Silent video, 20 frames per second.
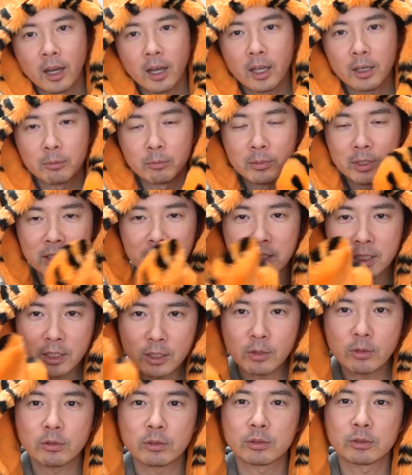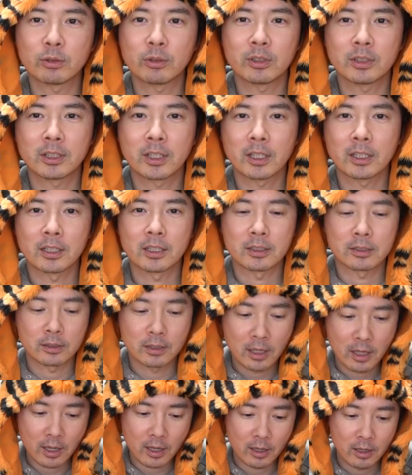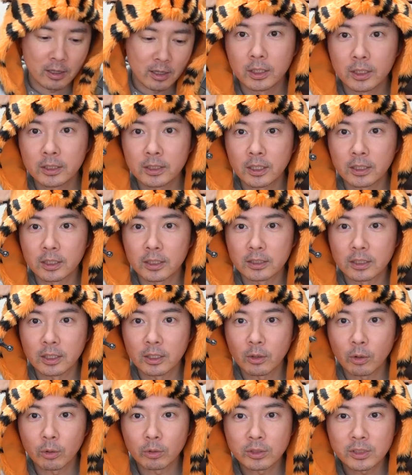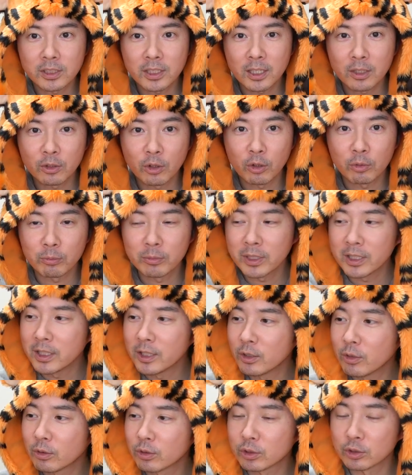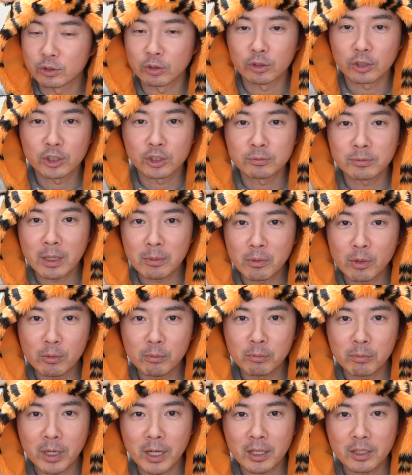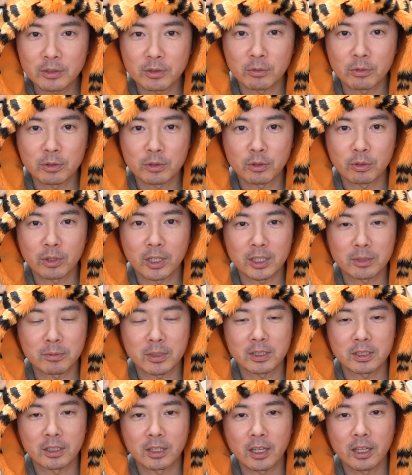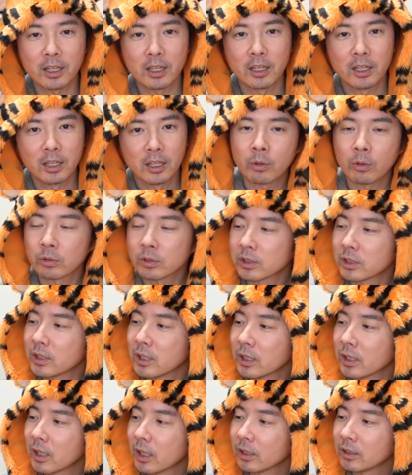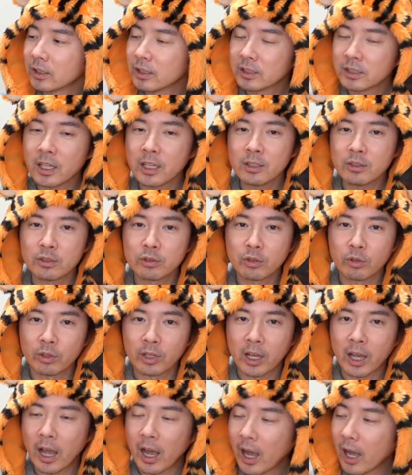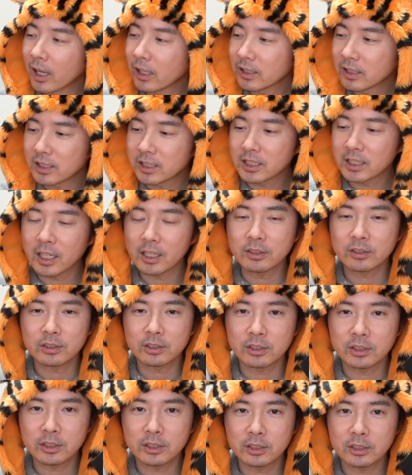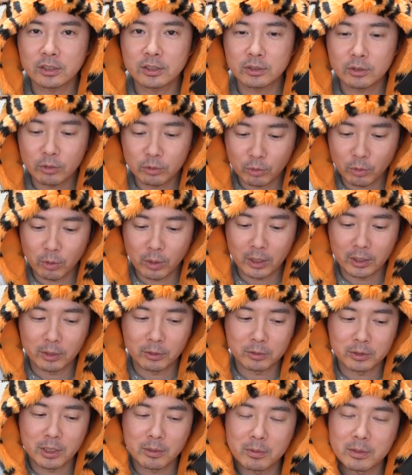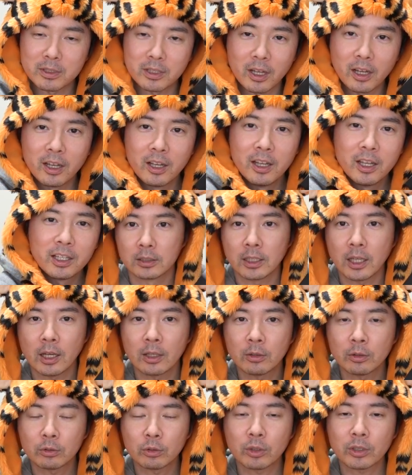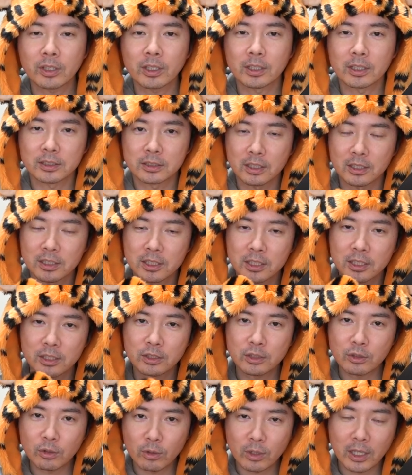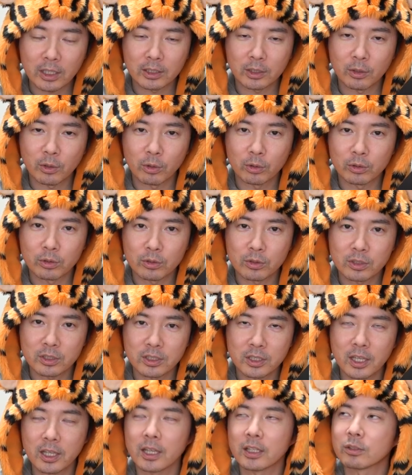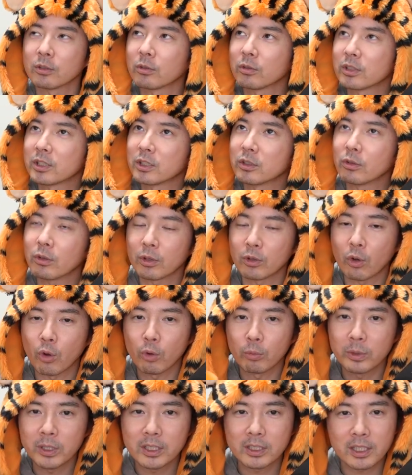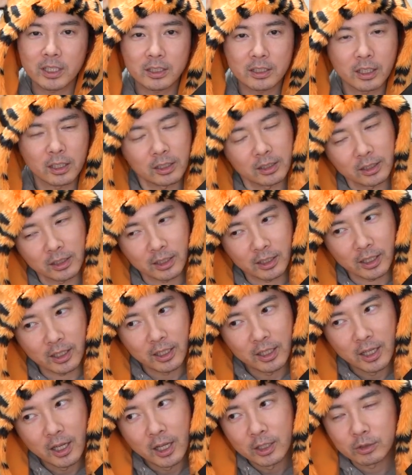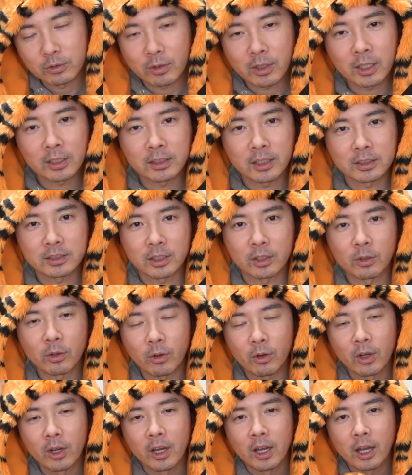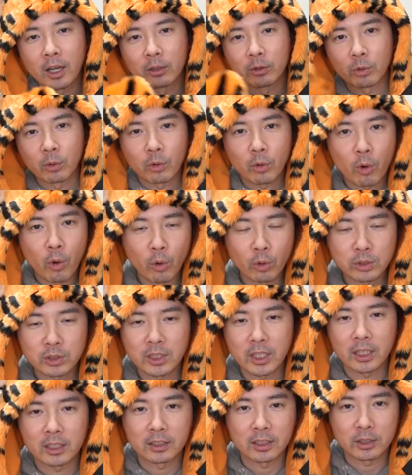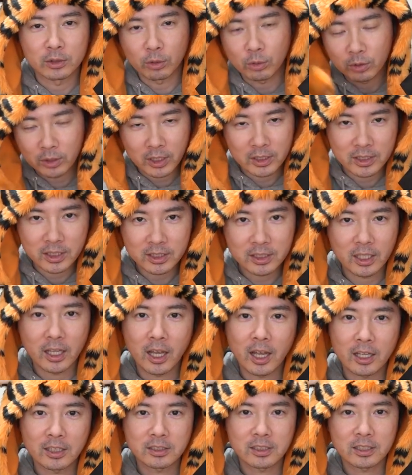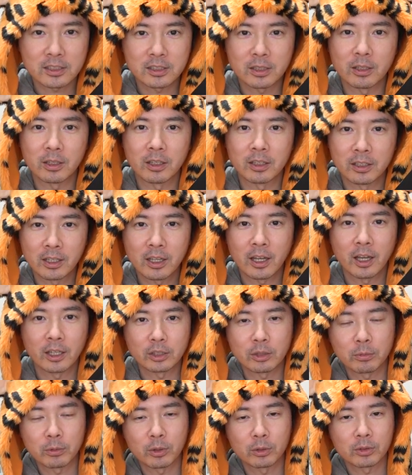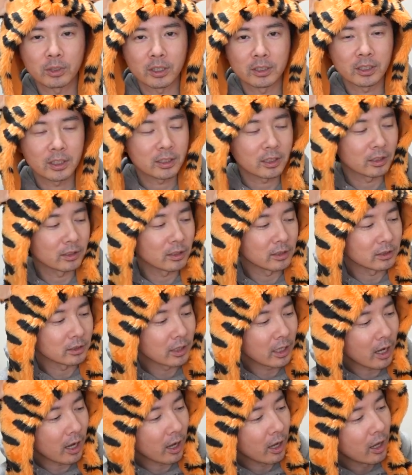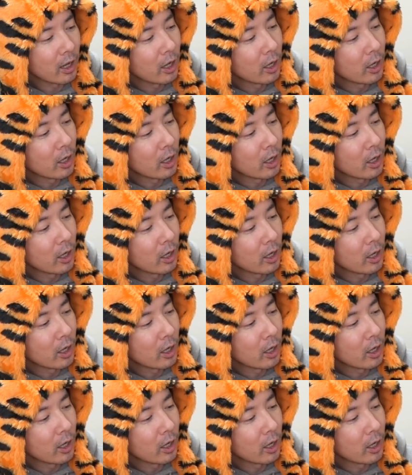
はい、ミニ四駆といったらですね、以前ですね、こちらのミニ四駆のくまモンバージョンを紹介しましたね。こちらが2014年8月の動画でございました。で、あの時はですね、静岡で購入して、その静岡のホビーセンターだったかなと分かんないですけどあのコースがあってそこで実際発射して、ね、遊ぶことができたんですが